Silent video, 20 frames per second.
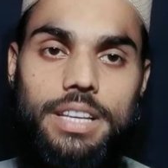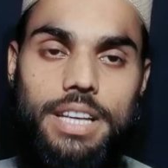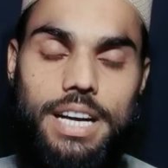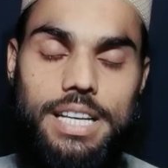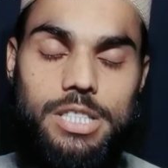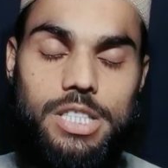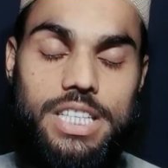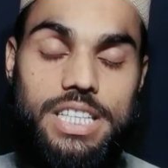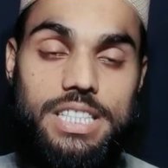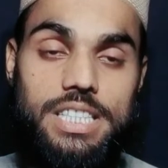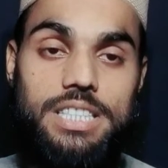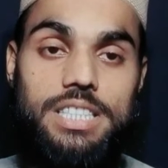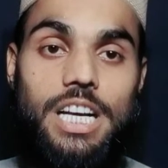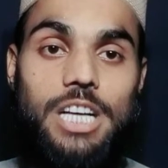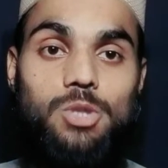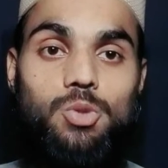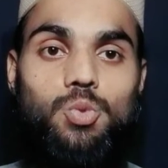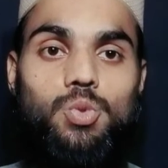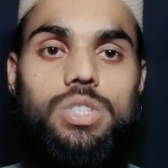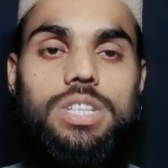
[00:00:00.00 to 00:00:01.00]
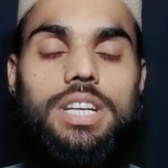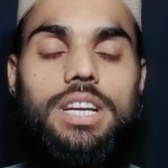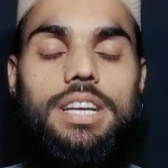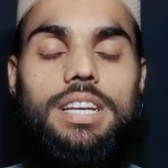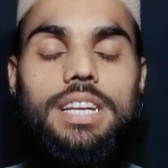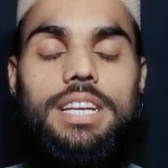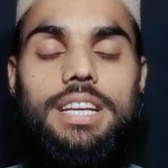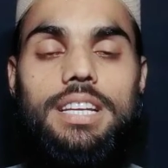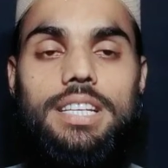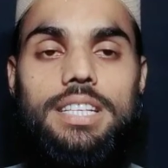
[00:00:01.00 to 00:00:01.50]
यहाँ से किसी जासूसी
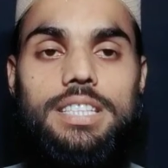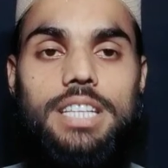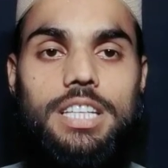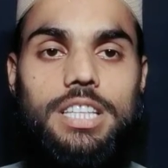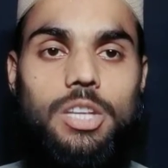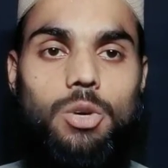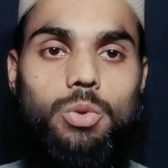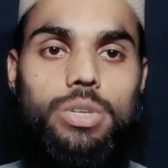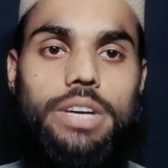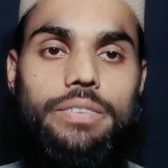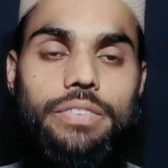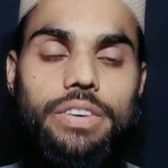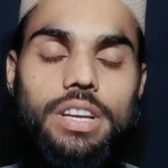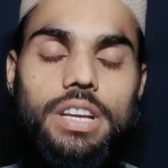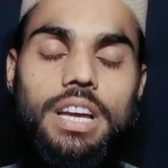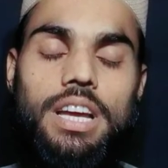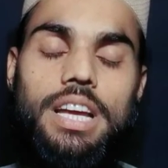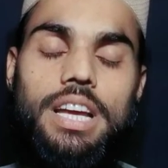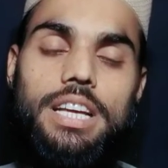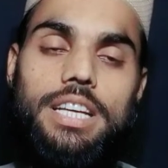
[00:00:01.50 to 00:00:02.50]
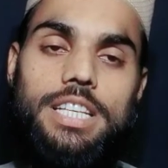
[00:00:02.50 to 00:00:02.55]
करने के लिए जाता हो या फिर